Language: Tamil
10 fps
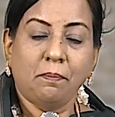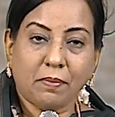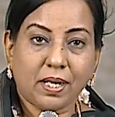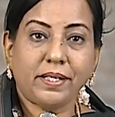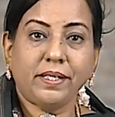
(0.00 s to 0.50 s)

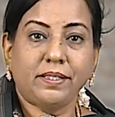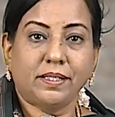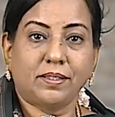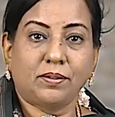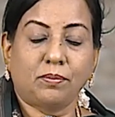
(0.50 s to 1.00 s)

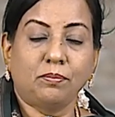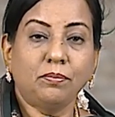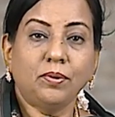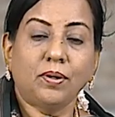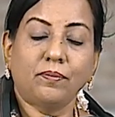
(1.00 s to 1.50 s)
மாறிட்டான் ரொம்ப
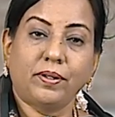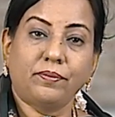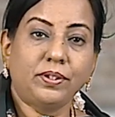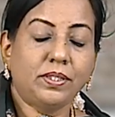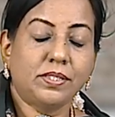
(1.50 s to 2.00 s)
அவனை
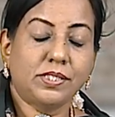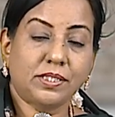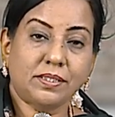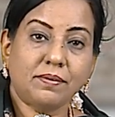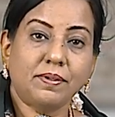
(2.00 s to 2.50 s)
வந்து
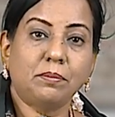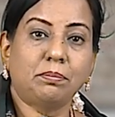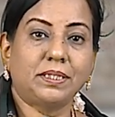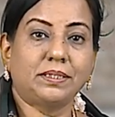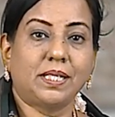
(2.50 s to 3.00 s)

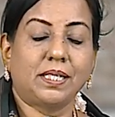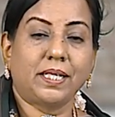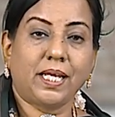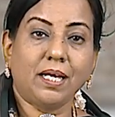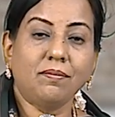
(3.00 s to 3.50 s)
சித்திரவதைப்படுத்தினாங்க
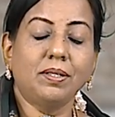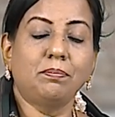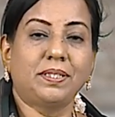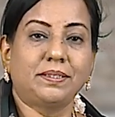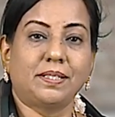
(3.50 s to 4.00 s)

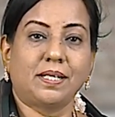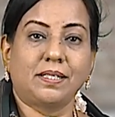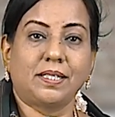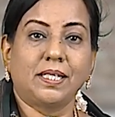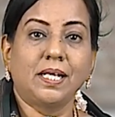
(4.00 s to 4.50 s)

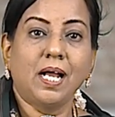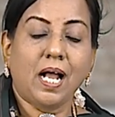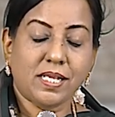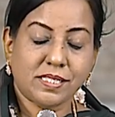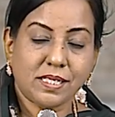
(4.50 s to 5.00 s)
கேவலப்படுத்தினாங்க
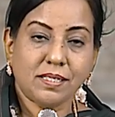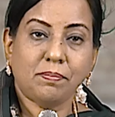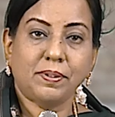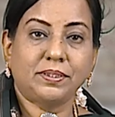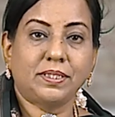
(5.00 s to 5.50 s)

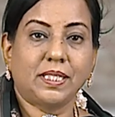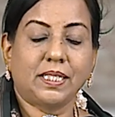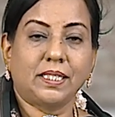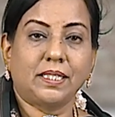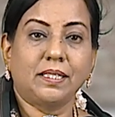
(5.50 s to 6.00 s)

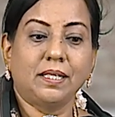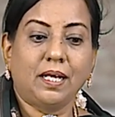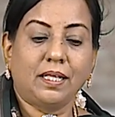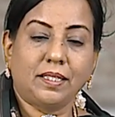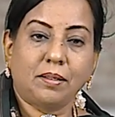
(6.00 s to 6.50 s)
அசிங்கப்படுத்தினாங்க
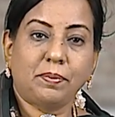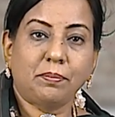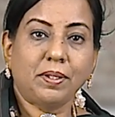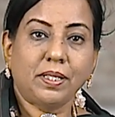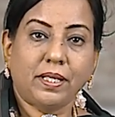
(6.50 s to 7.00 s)

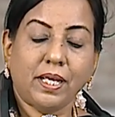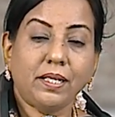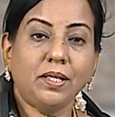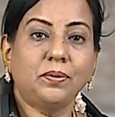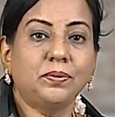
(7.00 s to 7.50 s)
அதுக்கப்புறமா
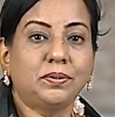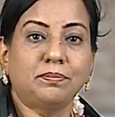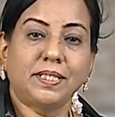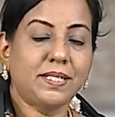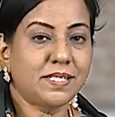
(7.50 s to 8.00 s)
கேலி கூத்து
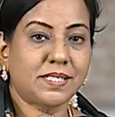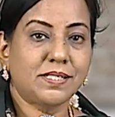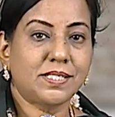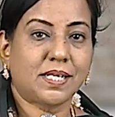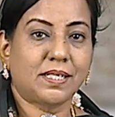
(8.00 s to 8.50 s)
மாதிரி
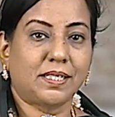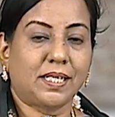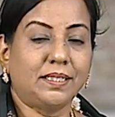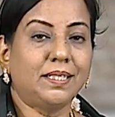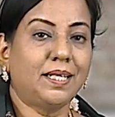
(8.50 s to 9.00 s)
செஞ்சாங்க
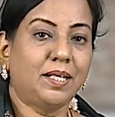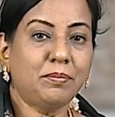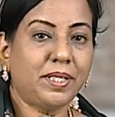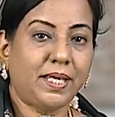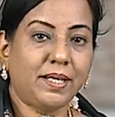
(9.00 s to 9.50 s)
அந்த
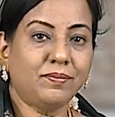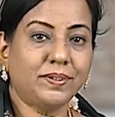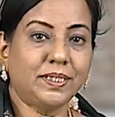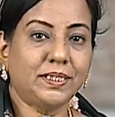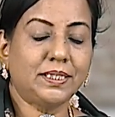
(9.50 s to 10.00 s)
நிலைமை ஏன்
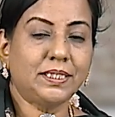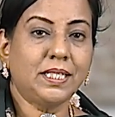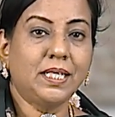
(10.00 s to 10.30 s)
வந்தது